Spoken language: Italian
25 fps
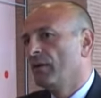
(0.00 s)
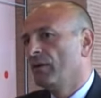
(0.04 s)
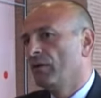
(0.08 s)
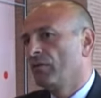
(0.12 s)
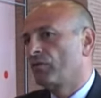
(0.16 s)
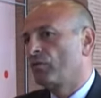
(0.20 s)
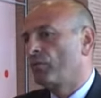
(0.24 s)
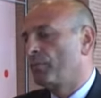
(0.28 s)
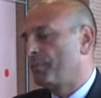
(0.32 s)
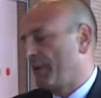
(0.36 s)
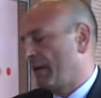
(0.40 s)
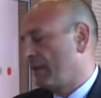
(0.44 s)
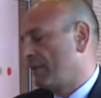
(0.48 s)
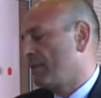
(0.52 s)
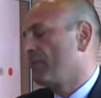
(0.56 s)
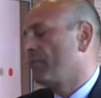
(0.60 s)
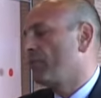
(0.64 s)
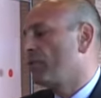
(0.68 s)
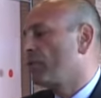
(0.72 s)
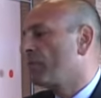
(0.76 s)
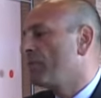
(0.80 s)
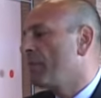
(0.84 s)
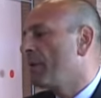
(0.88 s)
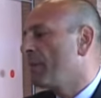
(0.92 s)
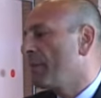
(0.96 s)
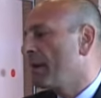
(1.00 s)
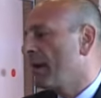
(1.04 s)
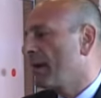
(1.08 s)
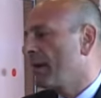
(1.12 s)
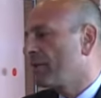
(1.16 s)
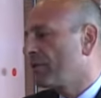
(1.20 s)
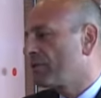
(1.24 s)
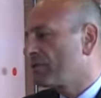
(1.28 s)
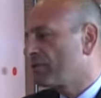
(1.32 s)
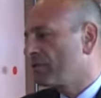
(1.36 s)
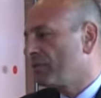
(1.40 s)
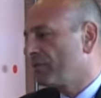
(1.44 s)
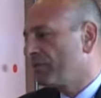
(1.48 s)
su piattaforma
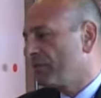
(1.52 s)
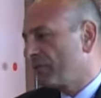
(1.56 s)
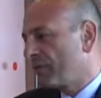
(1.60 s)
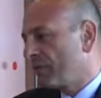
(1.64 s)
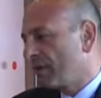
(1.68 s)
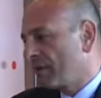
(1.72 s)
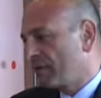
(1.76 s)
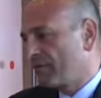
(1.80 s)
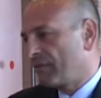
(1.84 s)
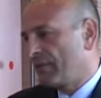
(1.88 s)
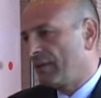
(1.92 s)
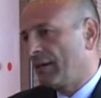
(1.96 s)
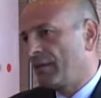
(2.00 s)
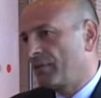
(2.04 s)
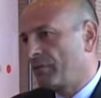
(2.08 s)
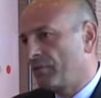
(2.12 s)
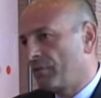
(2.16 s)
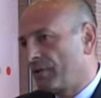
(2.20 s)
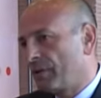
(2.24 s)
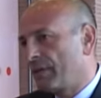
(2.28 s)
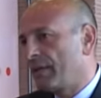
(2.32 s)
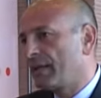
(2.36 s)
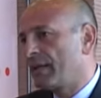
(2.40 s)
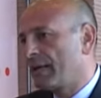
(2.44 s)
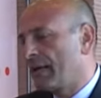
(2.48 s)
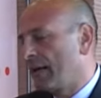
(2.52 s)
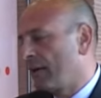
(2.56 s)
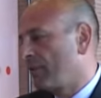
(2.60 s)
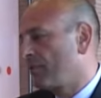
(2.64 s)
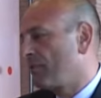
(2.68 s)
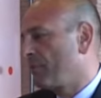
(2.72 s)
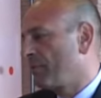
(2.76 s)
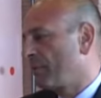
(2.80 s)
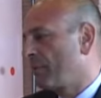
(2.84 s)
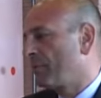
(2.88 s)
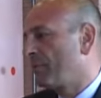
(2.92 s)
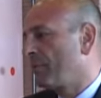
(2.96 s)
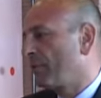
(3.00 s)
Microsoft, è stato
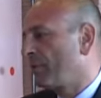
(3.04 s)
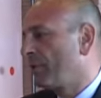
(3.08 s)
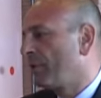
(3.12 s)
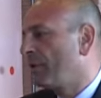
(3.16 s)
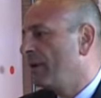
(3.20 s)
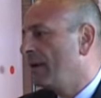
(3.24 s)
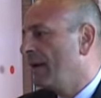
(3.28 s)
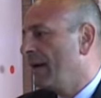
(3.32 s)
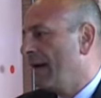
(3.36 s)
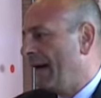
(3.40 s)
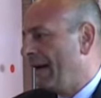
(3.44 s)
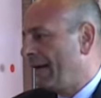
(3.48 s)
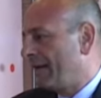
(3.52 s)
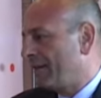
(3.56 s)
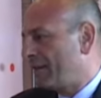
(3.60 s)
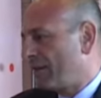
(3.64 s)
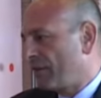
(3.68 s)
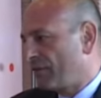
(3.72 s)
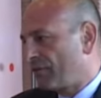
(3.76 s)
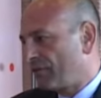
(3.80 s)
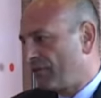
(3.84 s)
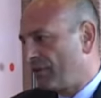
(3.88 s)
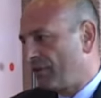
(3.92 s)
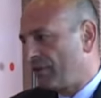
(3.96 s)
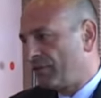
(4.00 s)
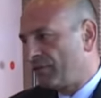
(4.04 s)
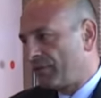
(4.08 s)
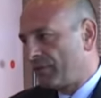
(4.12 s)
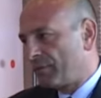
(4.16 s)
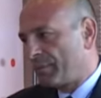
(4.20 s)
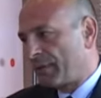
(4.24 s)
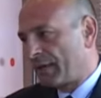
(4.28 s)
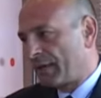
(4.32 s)
dedicato proprio ai tassisti